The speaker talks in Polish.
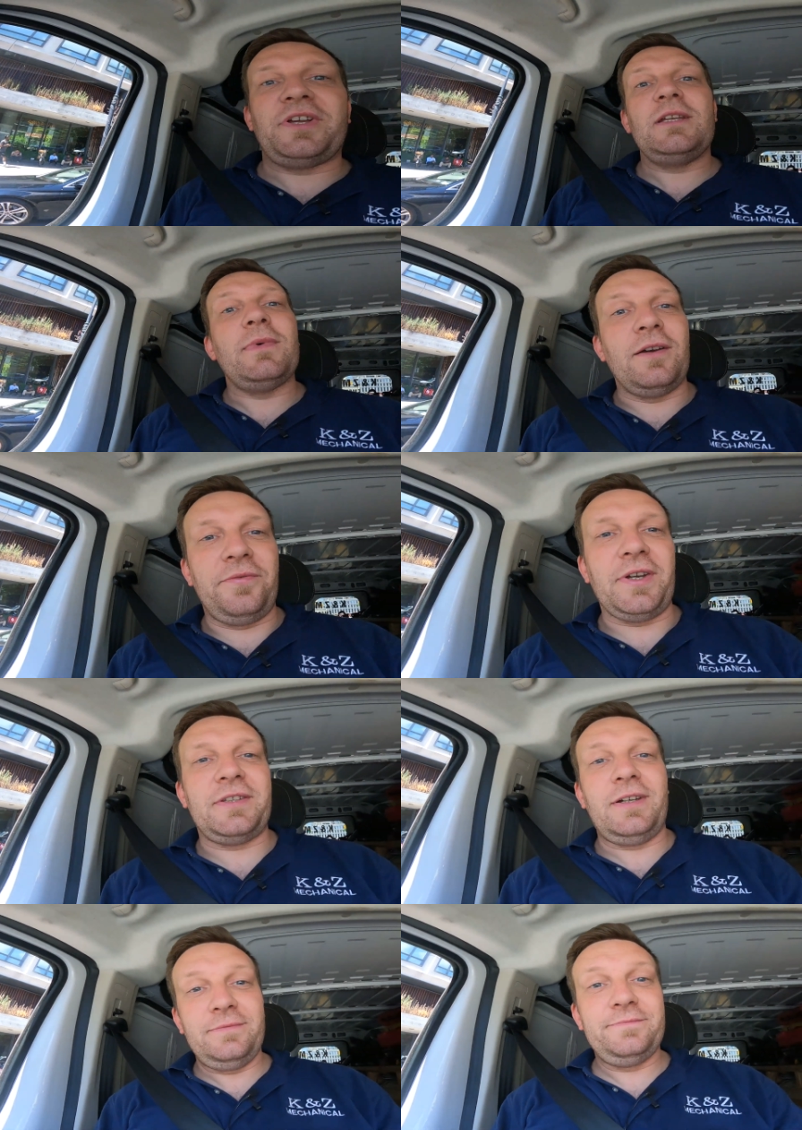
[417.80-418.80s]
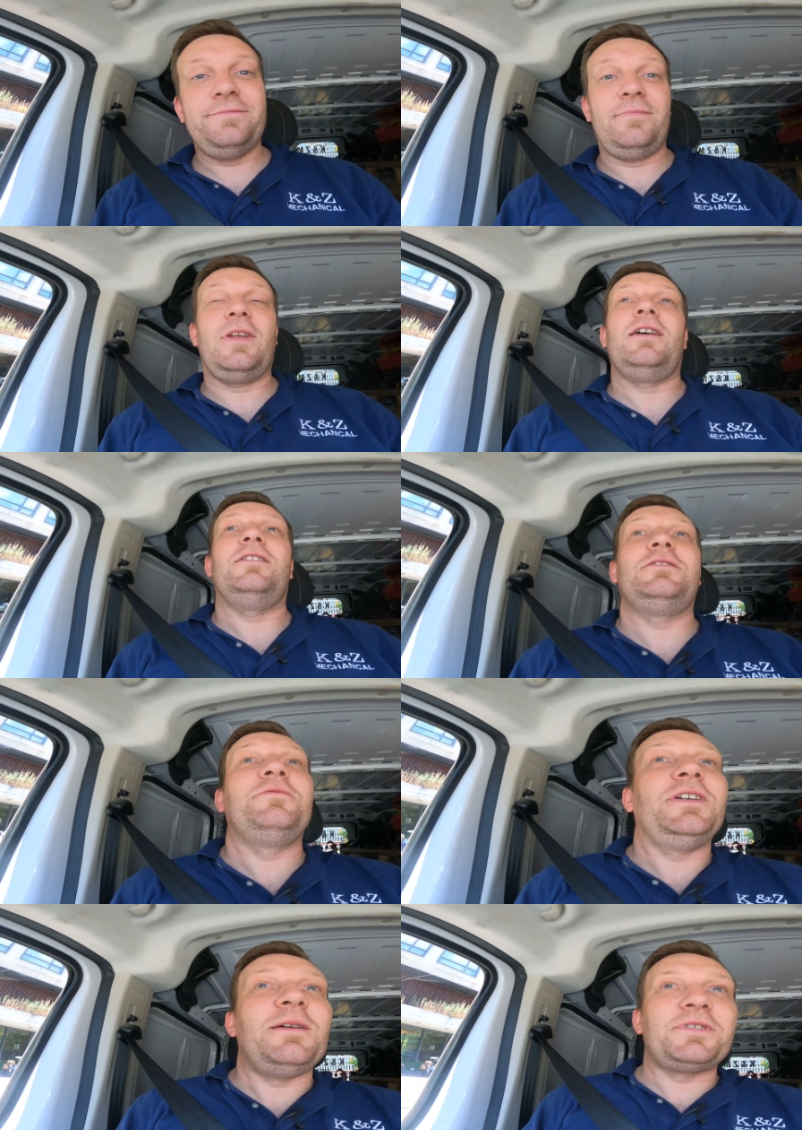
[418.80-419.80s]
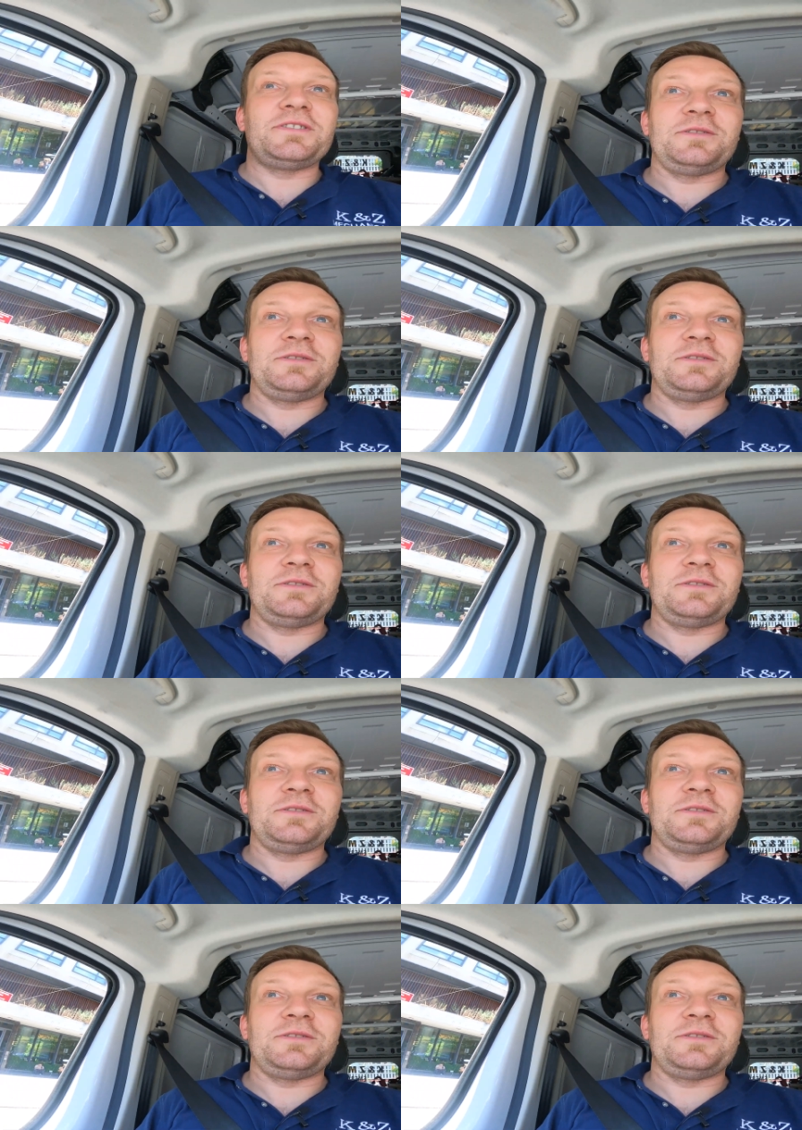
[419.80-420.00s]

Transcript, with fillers: tutaj nie mają Fiata, są w tej lepszej